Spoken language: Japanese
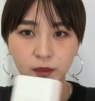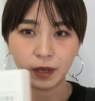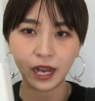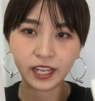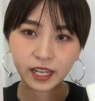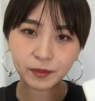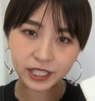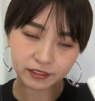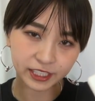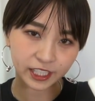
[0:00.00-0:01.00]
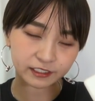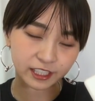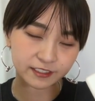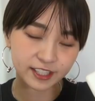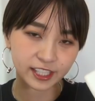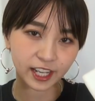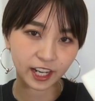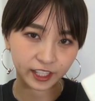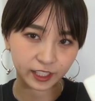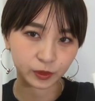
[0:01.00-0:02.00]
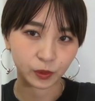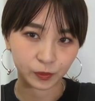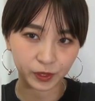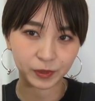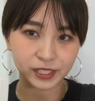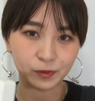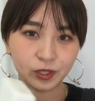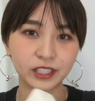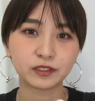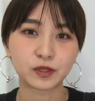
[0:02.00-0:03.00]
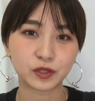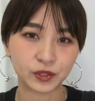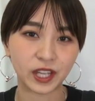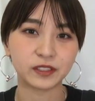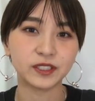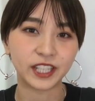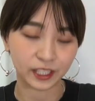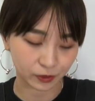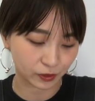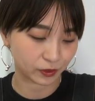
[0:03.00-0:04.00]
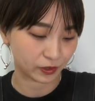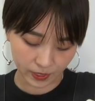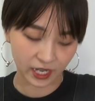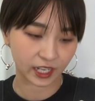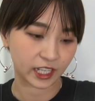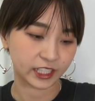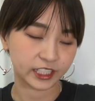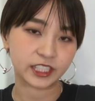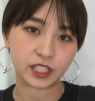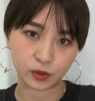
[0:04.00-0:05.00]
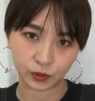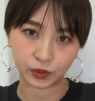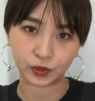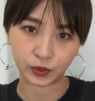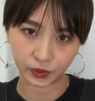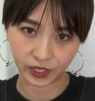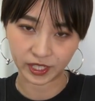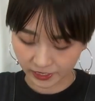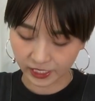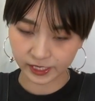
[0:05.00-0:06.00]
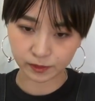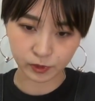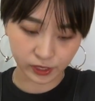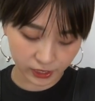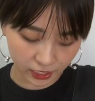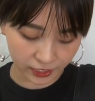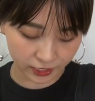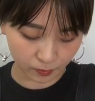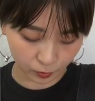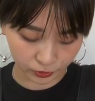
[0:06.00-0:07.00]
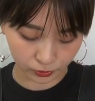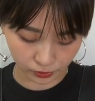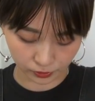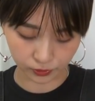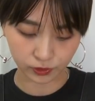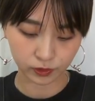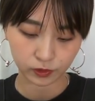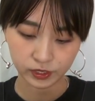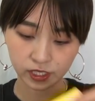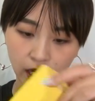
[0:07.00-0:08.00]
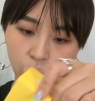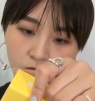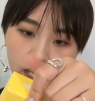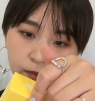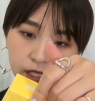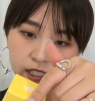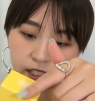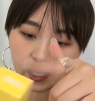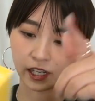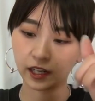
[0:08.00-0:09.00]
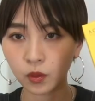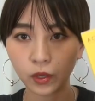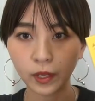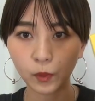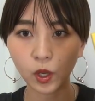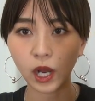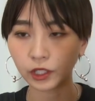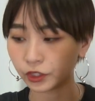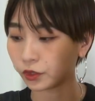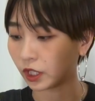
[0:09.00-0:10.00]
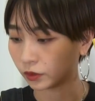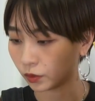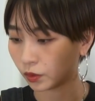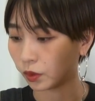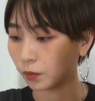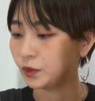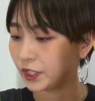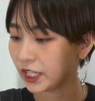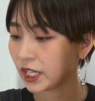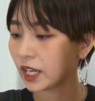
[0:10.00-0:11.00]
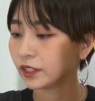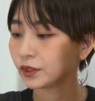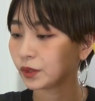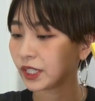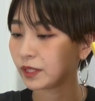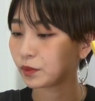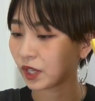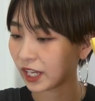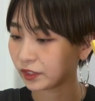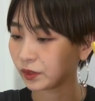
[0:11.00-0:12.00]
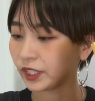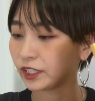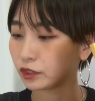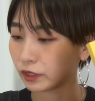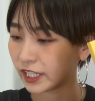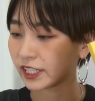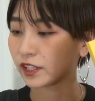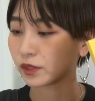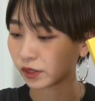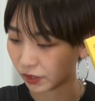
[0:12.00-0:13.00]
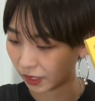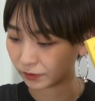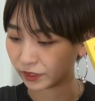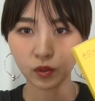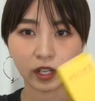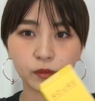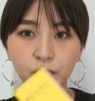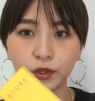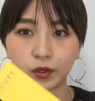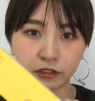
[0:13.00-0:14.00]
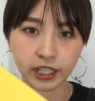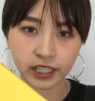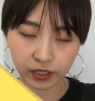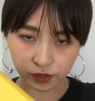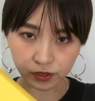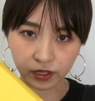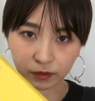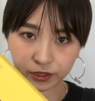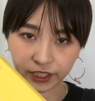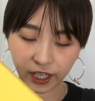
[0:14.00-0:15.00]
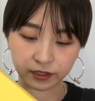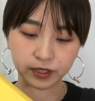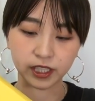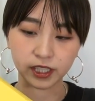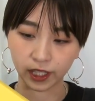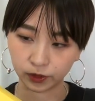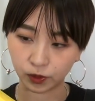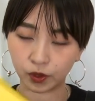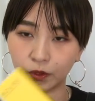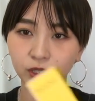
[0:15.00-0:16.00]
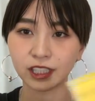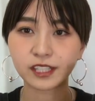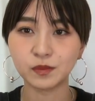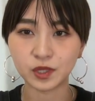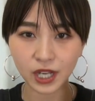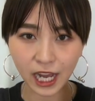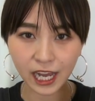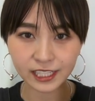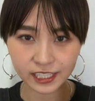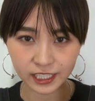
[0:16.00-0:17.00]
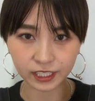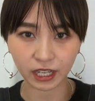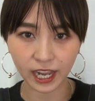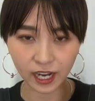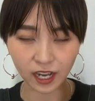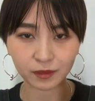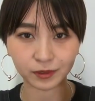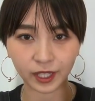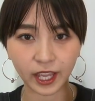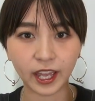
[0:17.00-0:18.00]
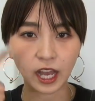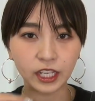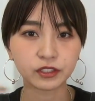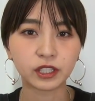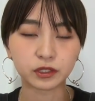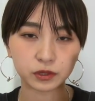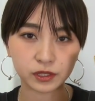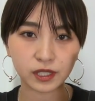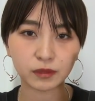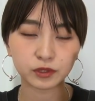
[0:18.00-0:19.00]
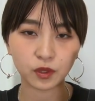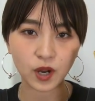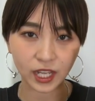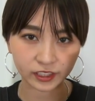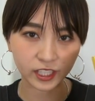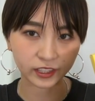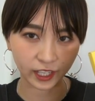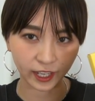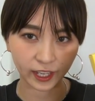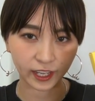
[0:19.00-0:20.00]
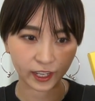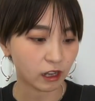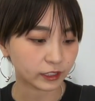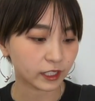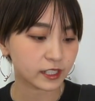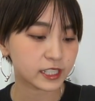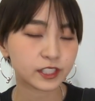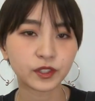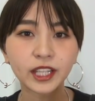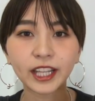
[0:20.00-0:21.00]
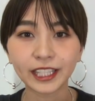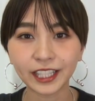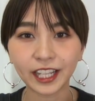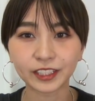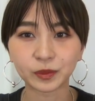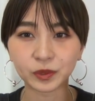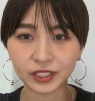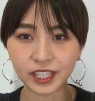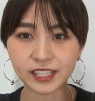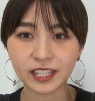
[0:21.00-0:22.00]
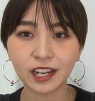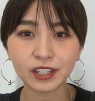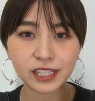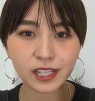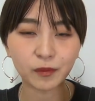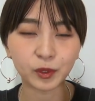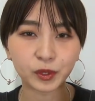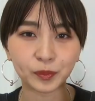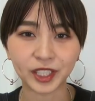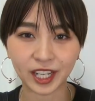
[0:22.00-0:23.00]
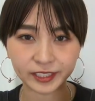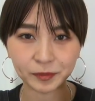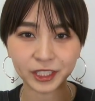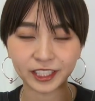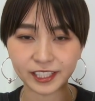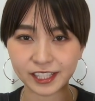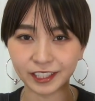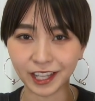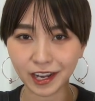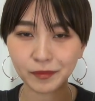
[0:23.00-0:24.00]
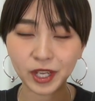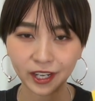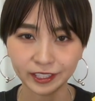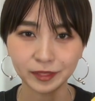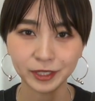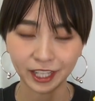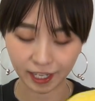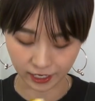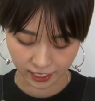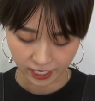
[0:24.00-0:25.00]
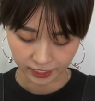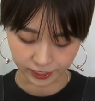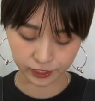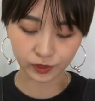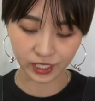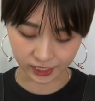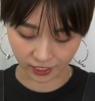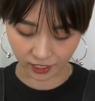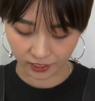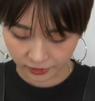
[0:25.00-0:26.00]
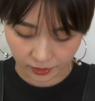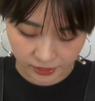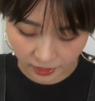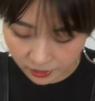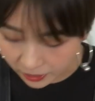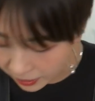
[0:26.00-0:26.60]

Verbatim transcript: まあ、早めにはなくなるんじゃないかなと思います持ってくのちょっとだるいけどまあいいでしょうということでで事務つながりでもう一つこちらを買いましたこれもアキュアのブリリアントリーブライトニングフェイシャルスクラブこれもフェイシャルスクラブになるんですけど私昔アイハーブでアキュアのスクラブを買ってて新しいの出たんだと思って違うやつかもと思って買ってみたんですが中身開けてみたら一緒でしたで若干ね